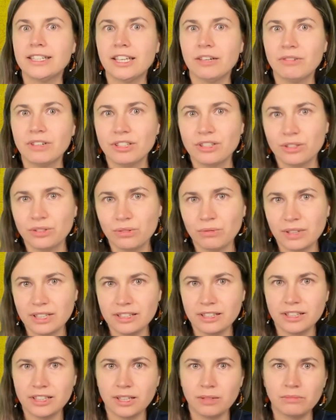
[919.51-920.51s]
całej
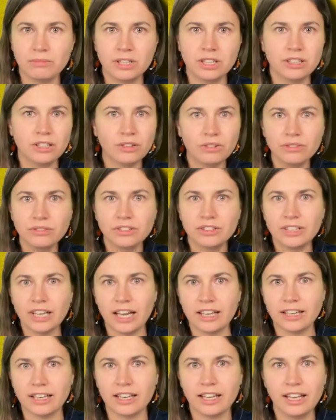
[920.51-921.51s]
sytuacji nam nie
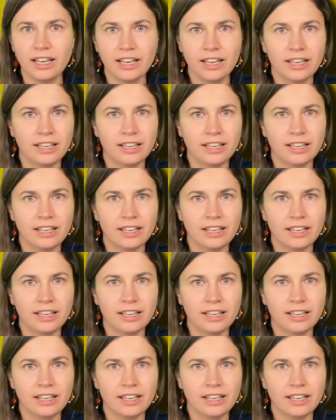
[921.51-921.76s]
oddaje.